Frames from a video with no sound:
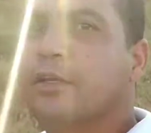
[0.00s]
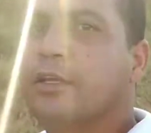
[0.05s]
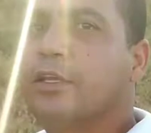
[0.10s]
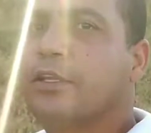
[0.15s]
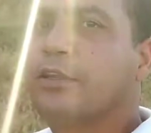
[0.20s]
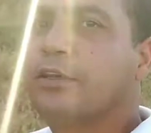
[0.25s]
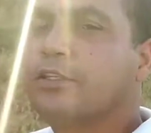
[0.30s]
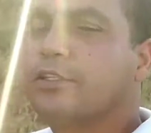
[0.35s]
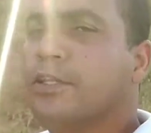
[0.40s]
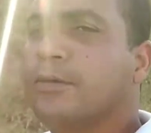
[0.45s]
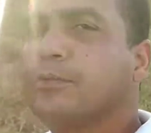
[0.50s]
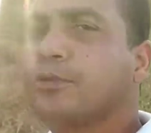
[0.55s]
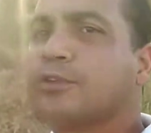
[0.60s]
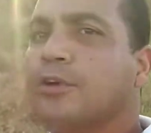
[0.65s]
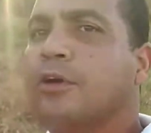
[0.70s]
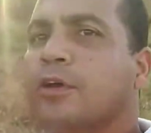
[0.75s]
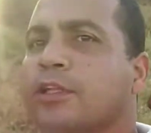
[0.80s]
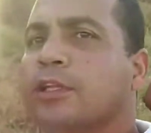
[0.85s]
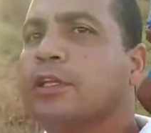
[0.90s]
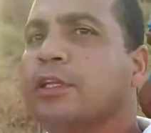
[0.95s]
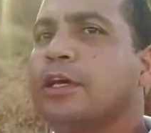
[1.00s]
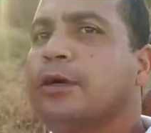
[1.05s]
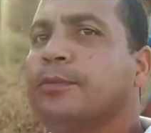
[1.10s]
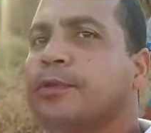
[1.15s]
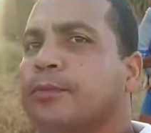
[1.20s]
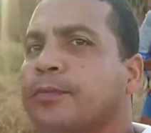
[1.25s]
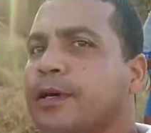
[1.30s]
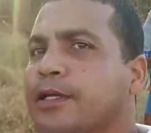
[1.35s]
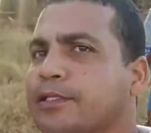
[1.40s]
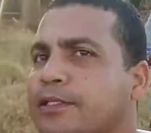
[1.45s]
porque nós estamos cortando
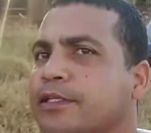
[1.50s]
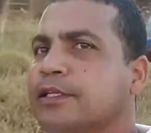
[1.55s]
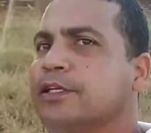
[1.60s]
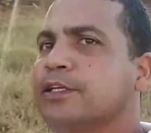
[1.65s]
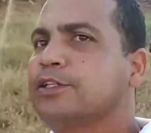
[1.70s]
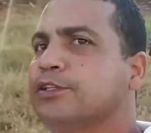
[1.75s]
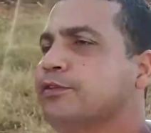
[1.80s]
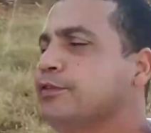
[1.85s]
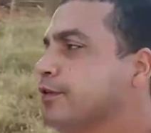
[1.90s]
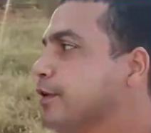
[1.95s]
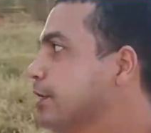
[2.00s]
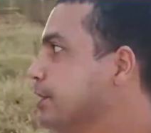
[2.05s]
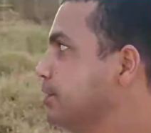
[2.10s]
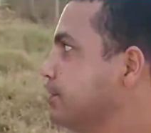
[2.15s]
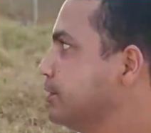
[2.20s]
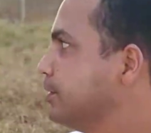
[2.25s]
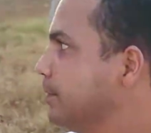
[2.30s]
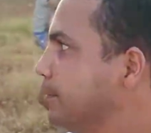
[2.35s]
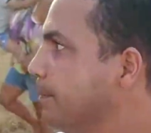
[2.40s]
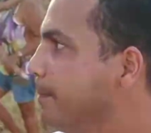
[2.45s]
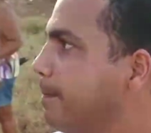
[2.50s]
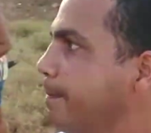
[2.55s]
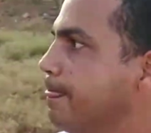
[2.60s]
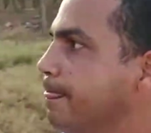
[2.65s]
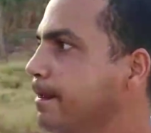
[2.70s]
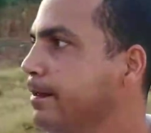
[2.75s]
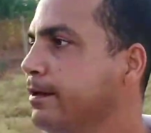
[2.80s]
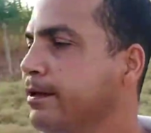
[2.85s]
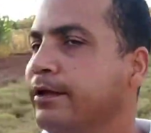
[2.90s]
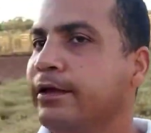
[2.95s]
caminho e passando aqui de frente.
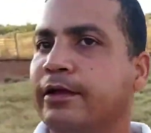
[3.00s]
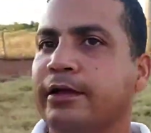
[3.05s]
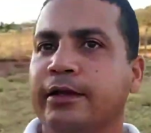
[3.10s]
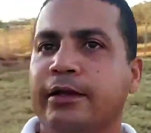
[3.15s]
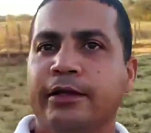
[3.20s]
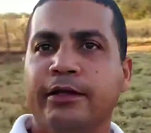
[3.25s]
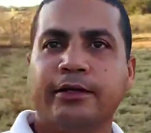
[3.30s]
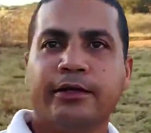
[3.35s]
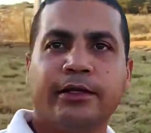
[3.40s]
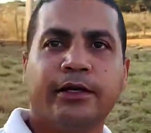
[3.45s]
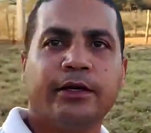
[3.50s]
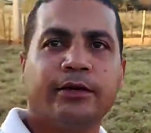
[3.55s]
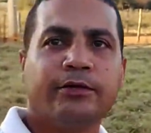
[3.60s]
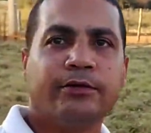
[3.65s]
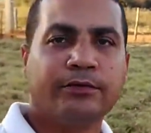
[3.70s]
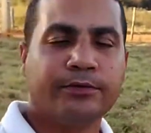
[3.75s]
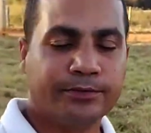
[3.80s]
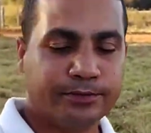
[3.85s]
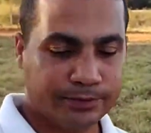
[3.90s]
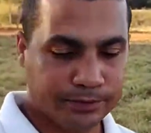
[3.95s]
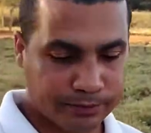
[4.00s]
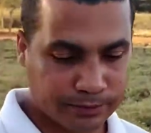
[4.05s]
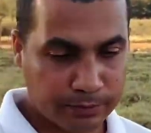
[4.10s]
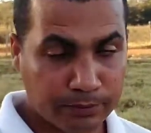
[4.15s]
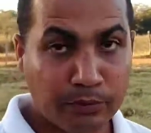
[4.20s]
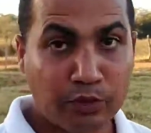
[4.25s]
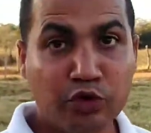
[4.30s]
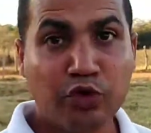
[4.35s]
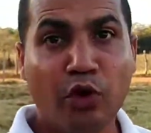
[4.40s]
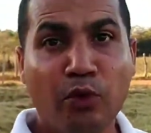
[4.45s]
Então,
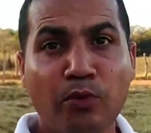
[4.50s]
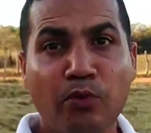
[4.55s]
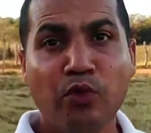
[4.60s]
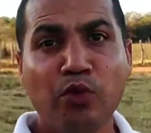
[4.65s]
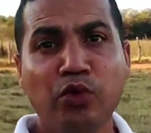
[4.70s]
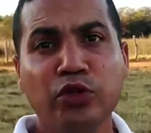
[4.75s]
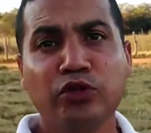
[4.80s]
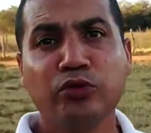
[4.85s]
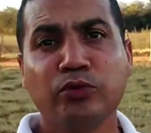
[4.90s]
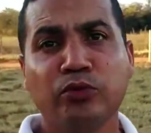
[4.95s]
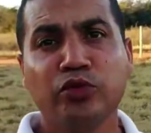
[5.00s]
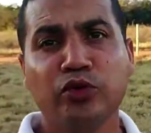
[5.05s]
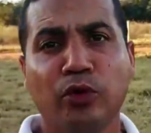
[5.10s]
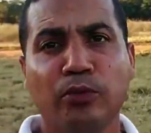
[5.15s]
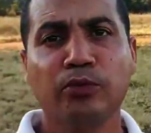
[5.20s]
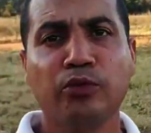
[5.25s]
mudou muito, mudou